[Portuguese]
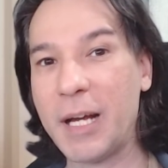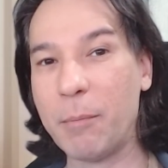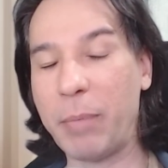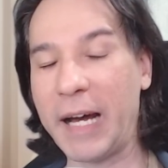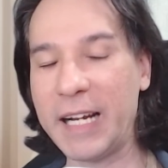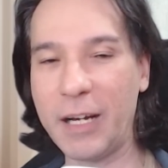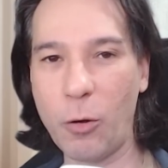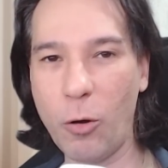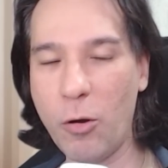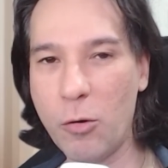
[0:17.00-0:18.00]
para
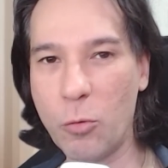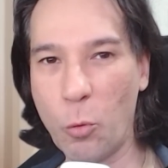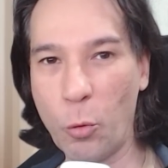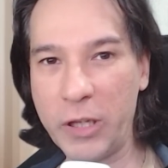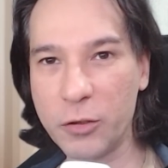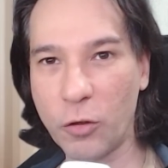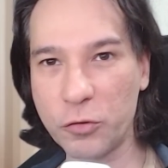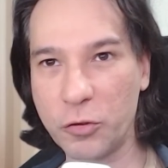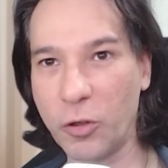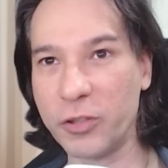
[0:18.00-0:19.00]
o Windows
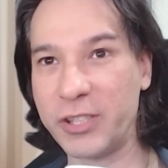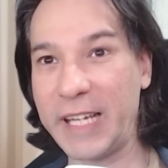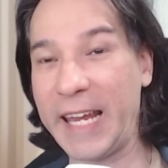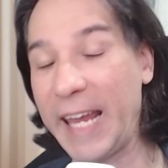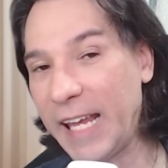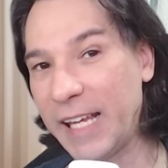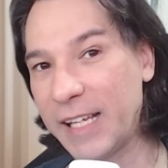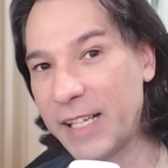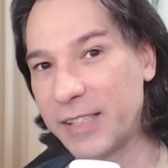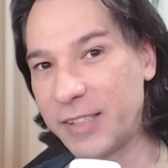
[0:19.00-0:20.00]
12. E,
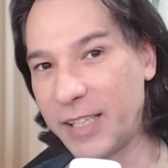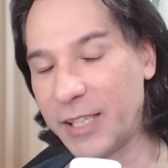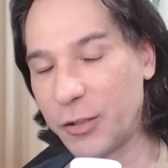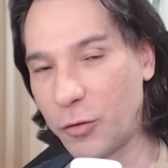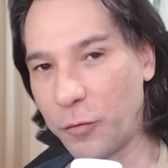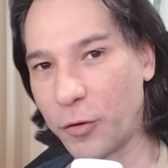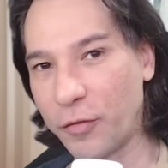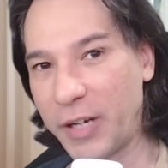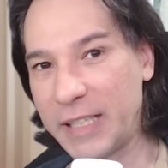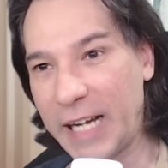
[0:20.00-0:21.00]
se isso for
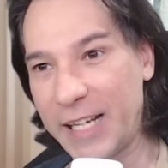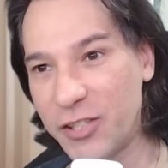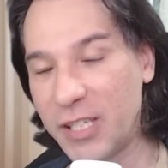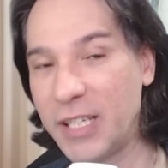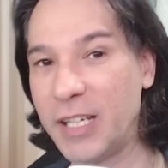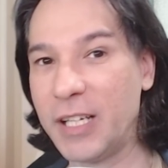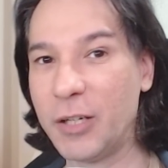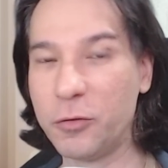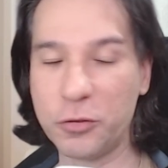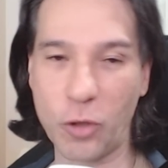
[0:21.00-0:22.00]
verdade,
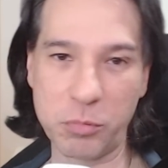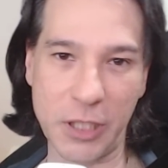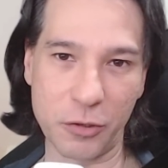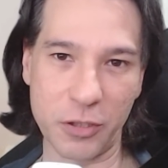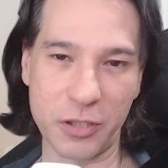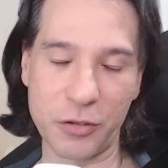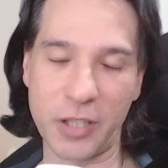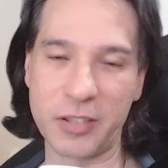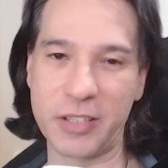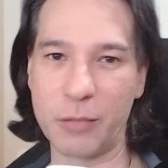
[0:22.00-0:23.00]
os computadores que
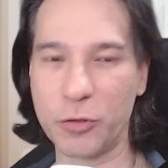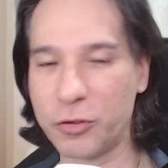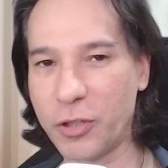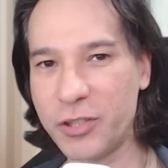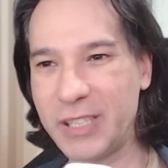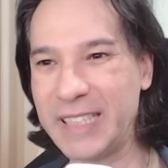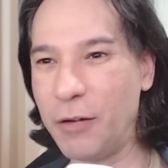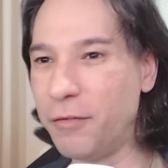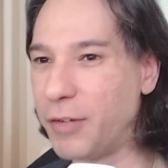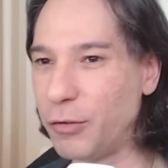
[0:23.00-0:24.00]
nós temos hoje
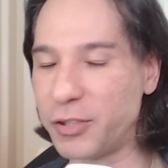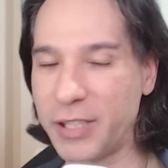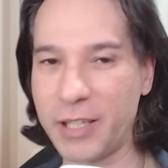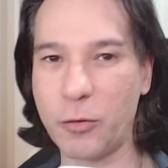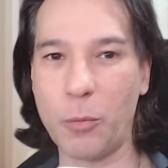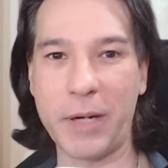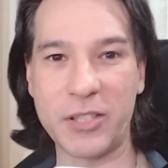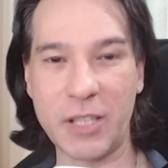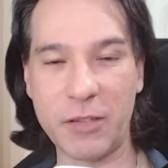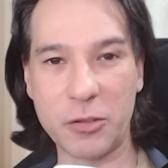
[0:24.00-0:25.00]
não vão ser
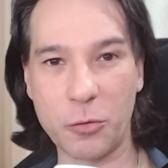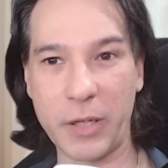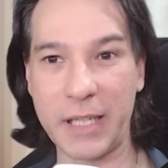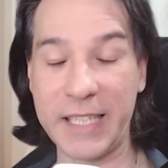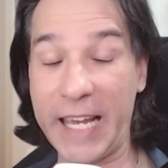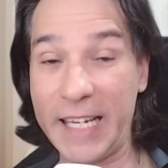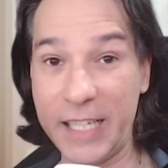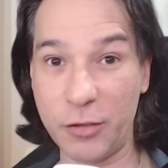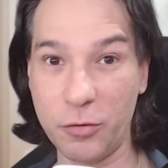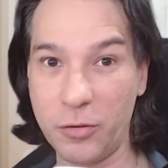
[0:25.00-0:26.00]
compatíveis com ele. E é
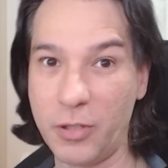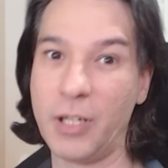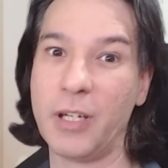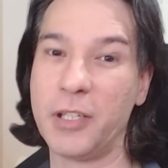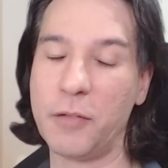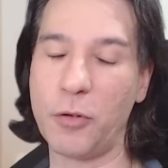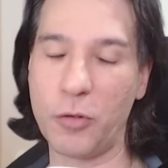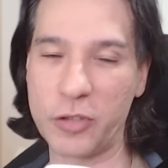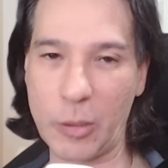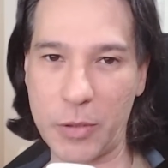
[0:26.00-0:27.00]
isso que eu vou
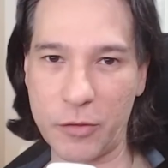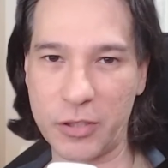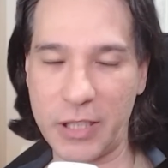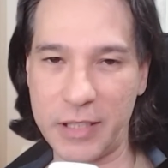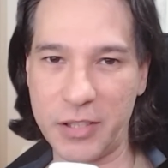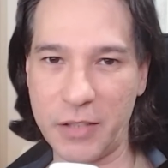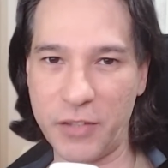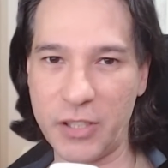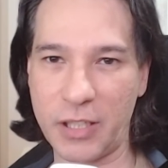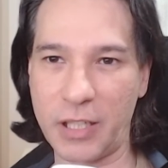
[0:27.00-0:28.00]
contar para você nesse
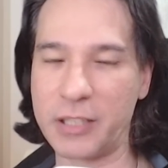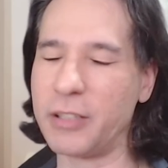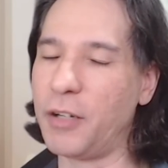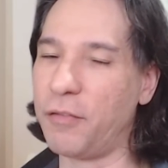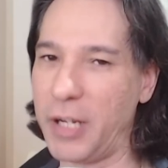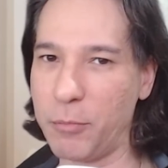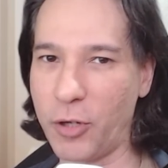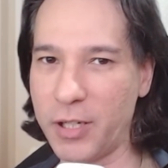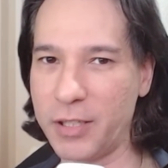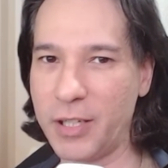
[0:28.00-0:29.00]
vídeo aqui. Então não vai
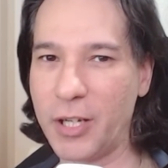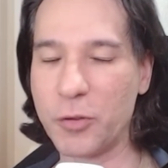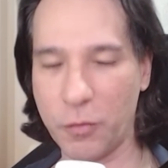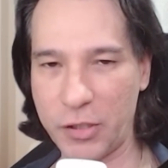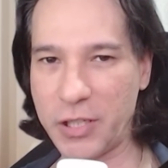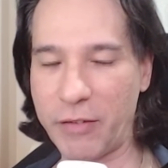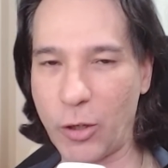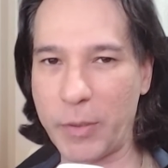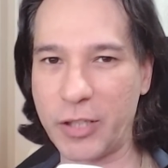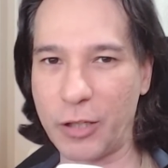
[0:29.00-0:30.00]
embora, que o vídeo já vai
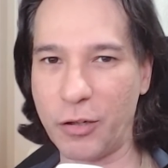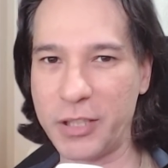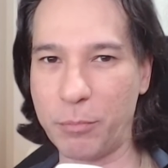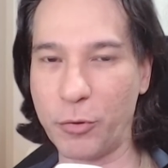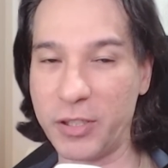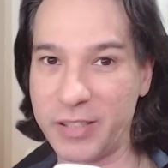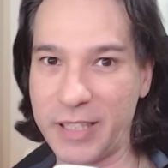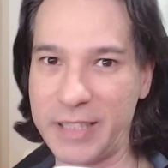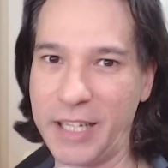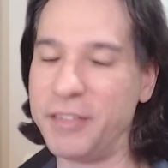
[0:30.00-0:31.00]
começar logo depois
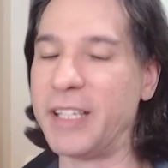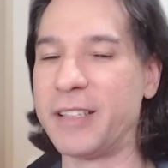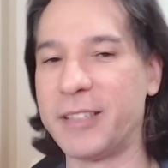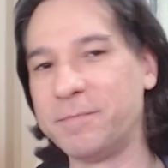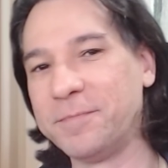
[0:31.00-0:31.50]
da vinheta.